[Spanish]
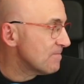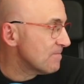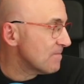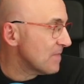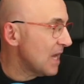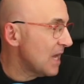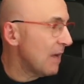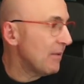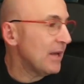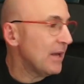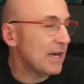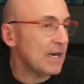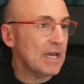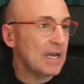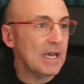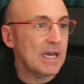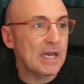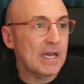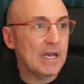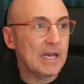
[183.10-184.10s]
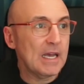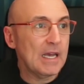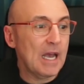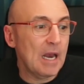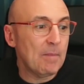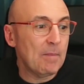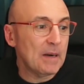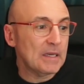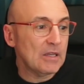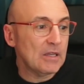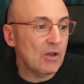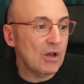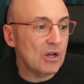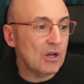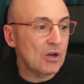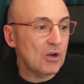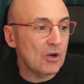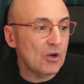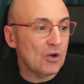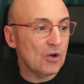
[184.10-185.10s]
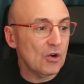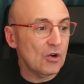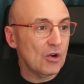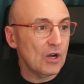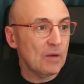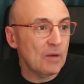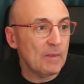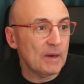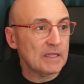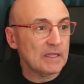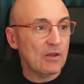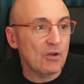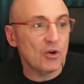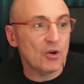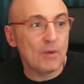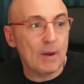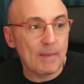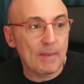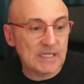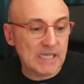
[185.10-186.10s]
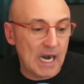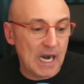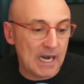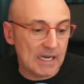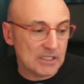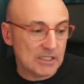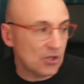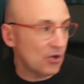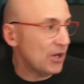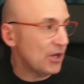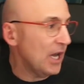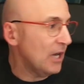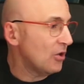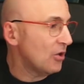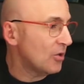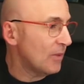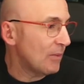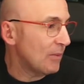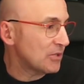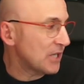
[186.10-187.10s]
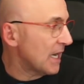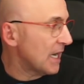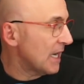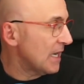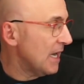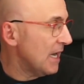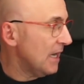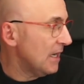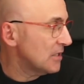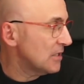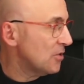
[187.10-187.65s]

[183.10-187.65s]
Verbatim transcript: a ver, eh, el, partido, el partido no va a pasar a la historia, no nos vamos a engañar. Ha sido un